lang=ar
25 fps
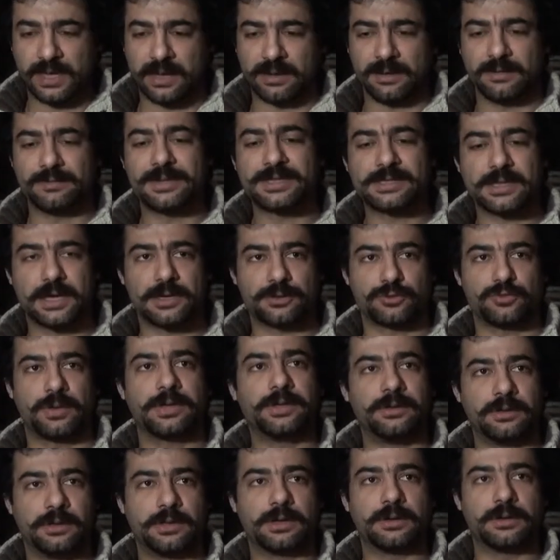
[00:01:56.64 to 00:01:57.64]
صار المسرح
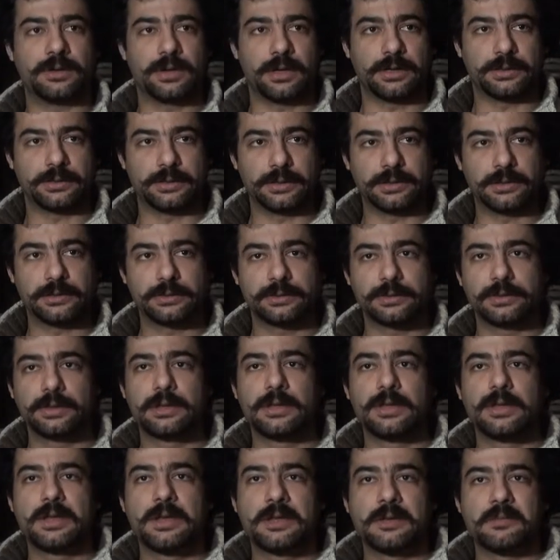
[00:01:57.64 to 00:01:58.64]
شوي حر أكثر
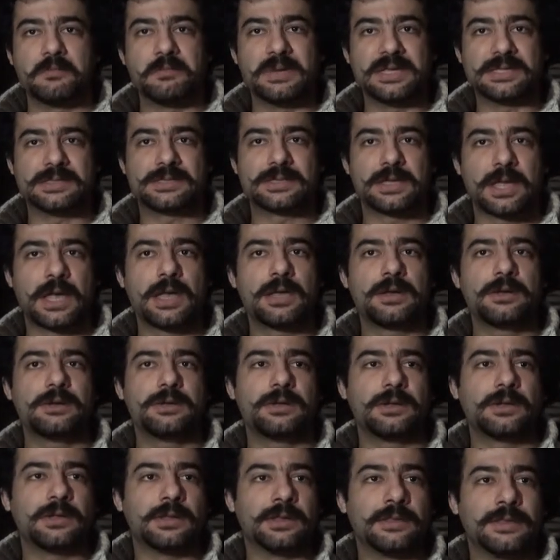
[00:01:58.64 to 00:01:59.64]
بس
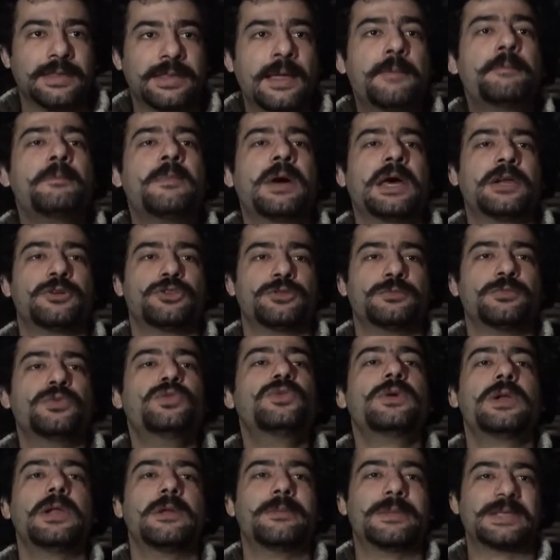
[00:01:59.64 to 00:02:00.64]
كان تدمر
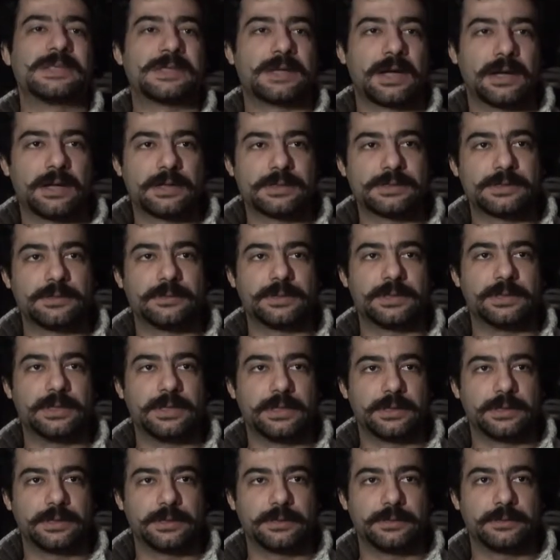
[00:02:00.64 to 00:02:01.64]
جمهور المسرح إذا
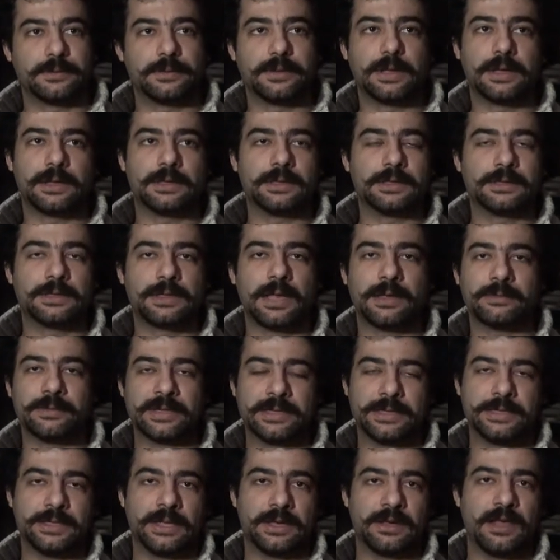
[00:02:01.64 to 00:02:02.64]
بدك يعني أنت
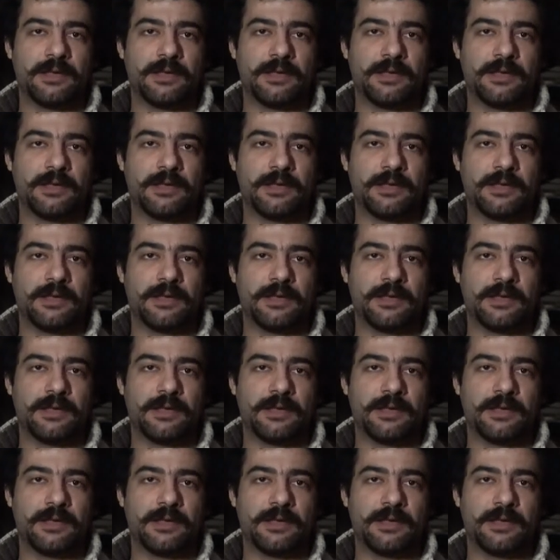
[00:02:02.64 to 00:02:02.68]
عمليا